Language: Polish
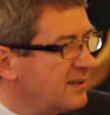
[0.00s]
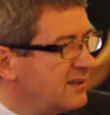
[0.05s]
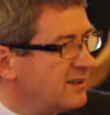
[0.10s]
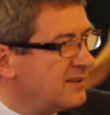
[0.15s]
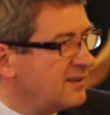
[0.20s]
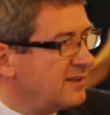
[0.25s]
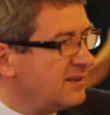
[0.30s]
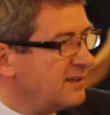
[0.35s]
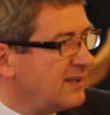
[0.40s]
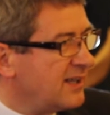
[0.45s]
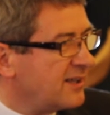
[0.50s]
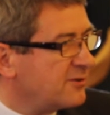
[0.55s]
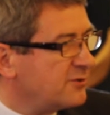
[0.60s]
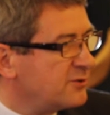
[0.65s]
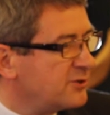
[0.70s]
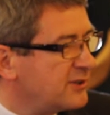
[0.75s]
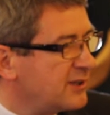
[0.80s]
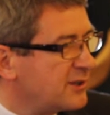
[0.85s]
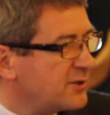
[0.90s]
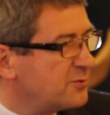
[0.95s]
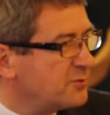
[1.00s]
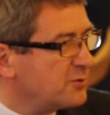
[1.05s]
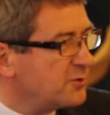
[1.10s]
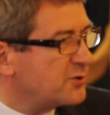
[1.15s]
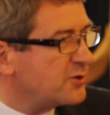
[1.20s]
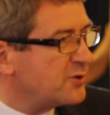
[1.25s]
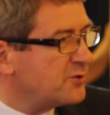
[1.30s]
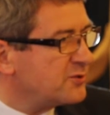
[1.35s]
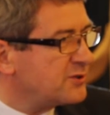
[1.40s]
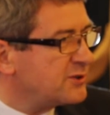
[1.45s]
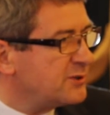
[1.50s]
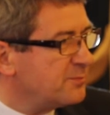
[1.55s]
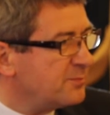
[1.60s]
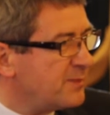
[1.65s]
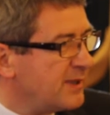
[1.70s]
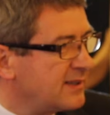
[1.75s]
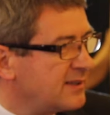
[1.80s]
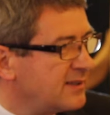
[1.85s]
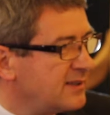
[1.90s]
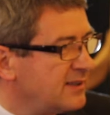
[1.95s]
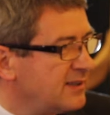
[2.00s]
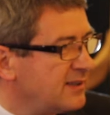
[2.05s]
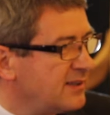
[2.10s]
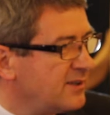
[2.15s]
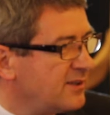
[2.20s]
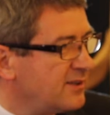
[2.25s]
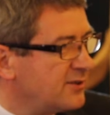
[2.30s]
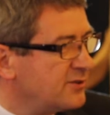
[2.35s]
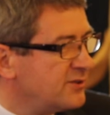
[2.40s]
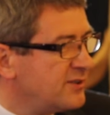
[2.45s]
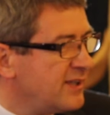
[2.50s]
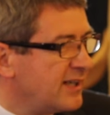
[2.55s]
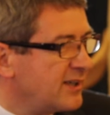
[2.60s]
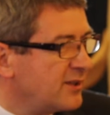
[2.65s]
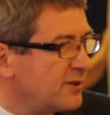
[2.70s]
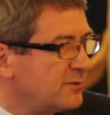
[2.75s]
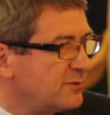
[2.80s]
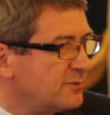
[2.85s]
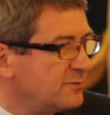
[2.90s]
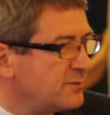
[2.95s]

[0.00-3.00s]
Y, jakąś taką nutką sympatii oddają.